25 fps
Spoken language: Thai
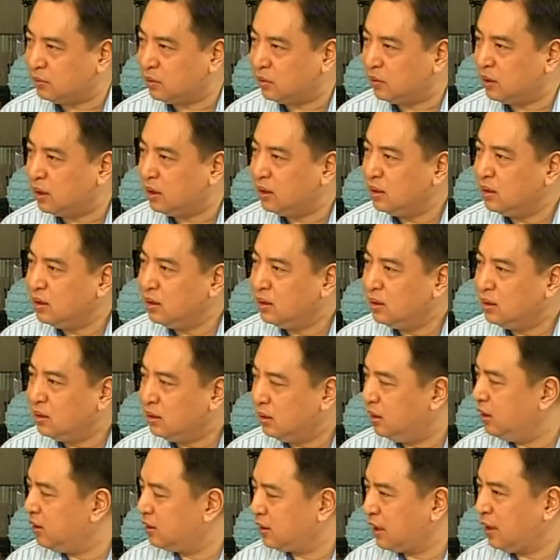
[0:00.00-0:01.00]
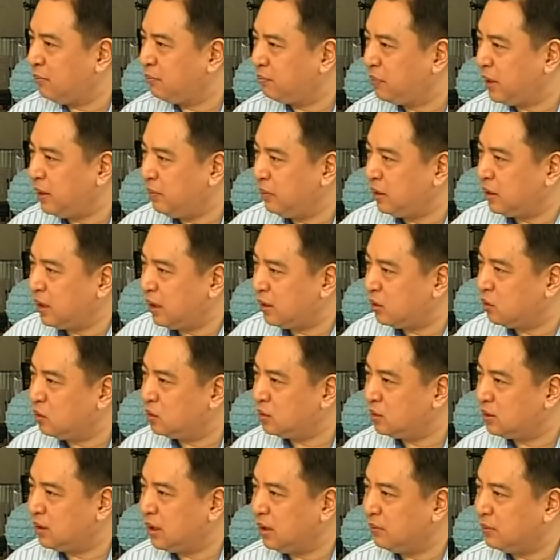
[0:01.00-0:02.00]
บอกว่าเฮ้ยทำไปเป็นการโฆ
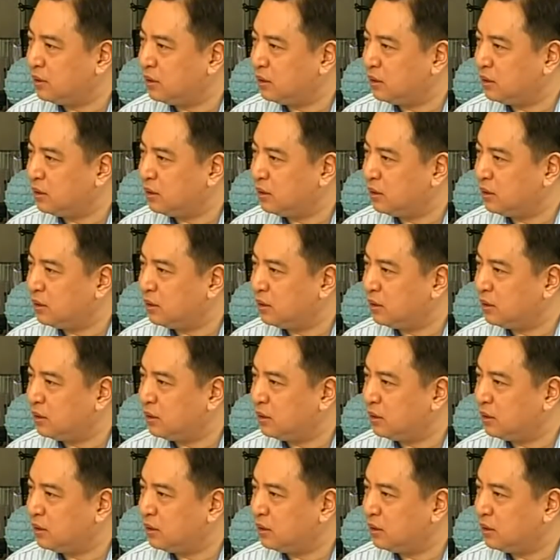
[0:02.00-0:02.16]
ษณาประ